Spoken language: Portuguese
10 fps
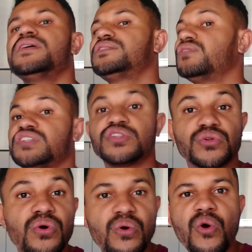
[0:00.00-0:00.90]
se você
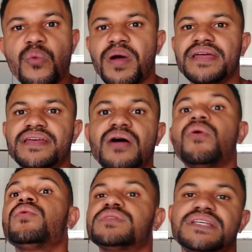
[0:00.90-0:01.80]
trocou o painel,
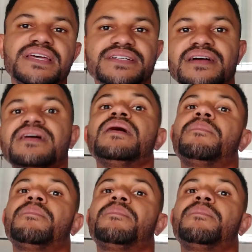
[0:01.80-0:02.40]
ou seja,